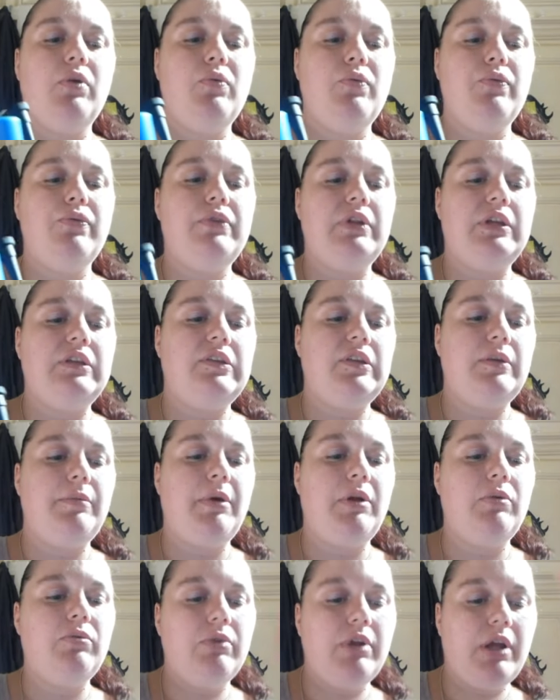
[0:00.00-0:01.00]
gonfler ces
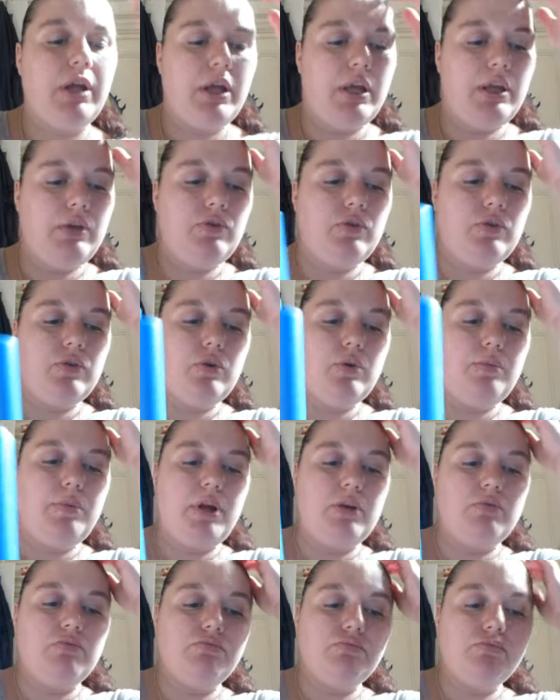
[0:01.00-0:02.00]
ballons là et d'autres
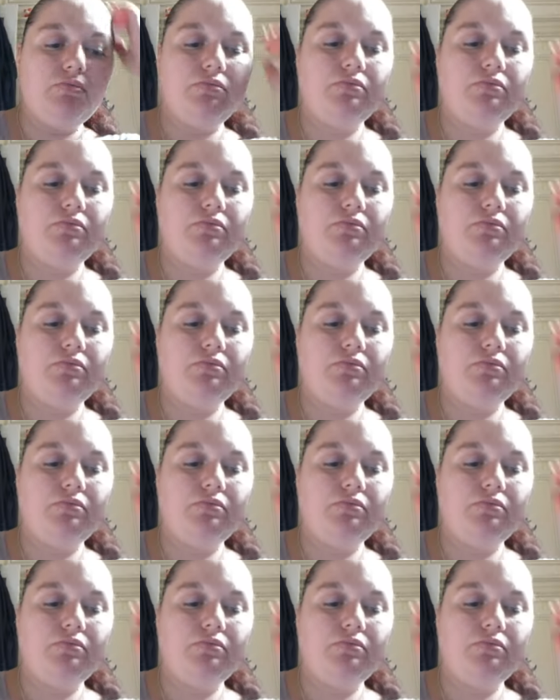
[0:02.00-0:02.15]
ballons.